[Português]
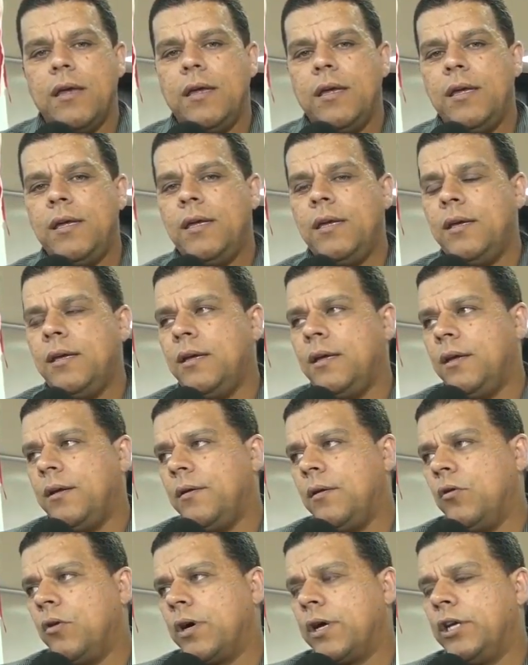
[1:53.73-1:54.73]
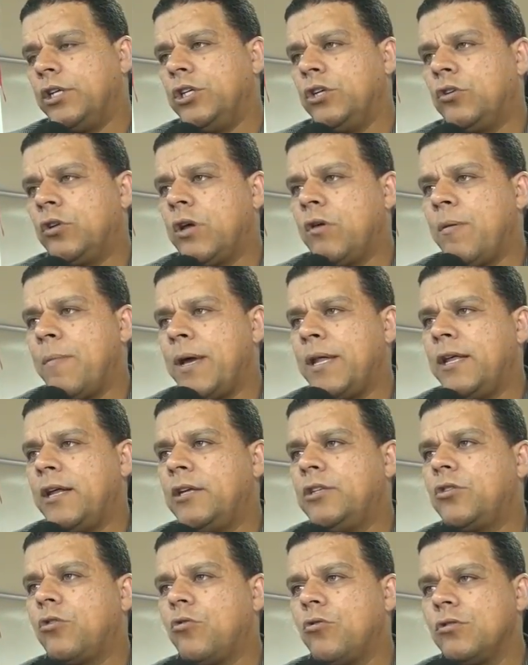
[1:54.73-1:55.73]
E eu acredito que é uma
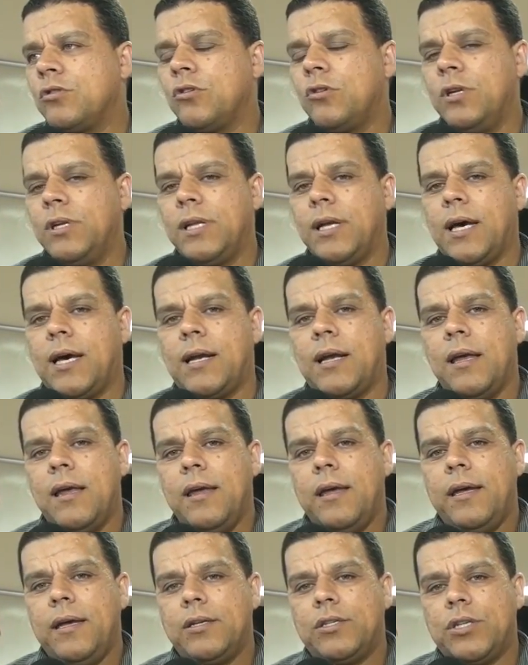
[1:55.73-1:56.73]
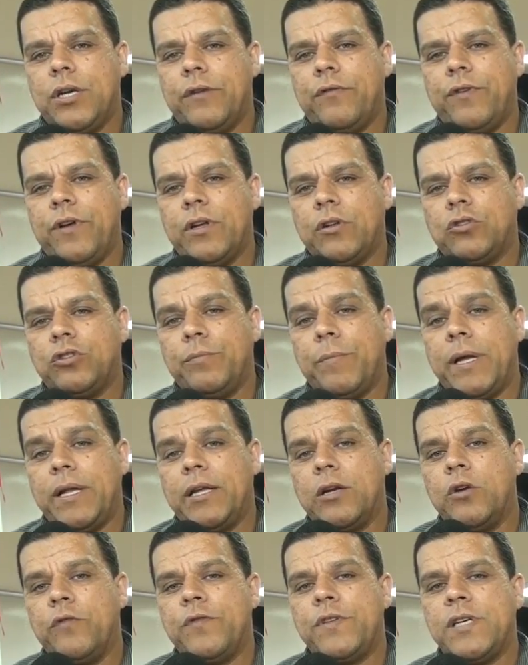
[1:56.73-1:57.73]
maneira de consolidar este evento de
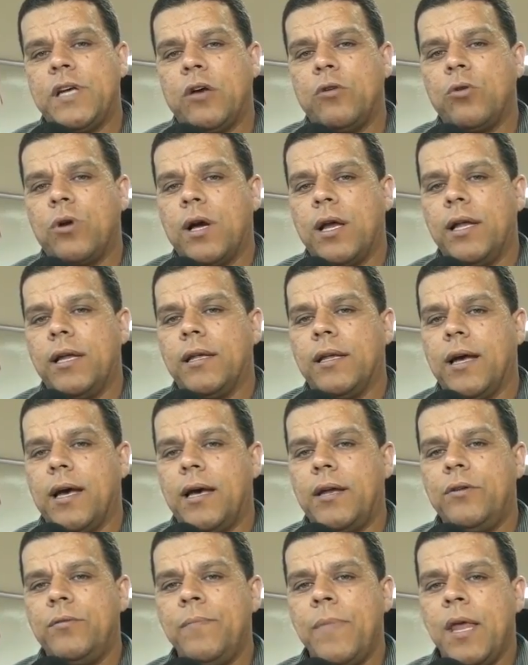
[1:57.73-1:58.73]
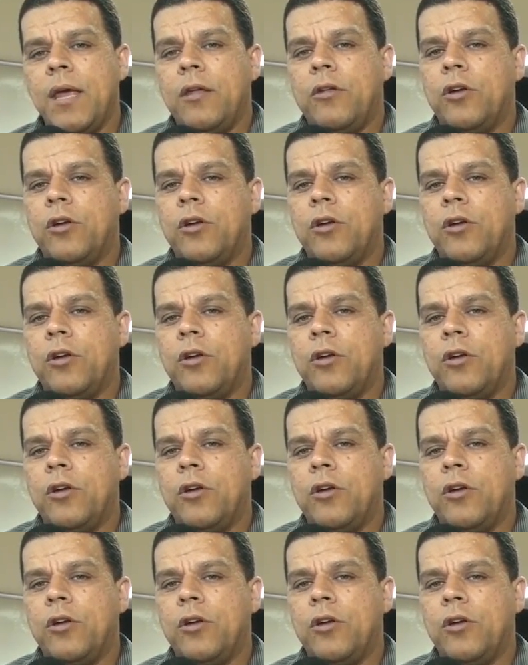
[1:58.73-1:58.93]
maneira oficial no calendário.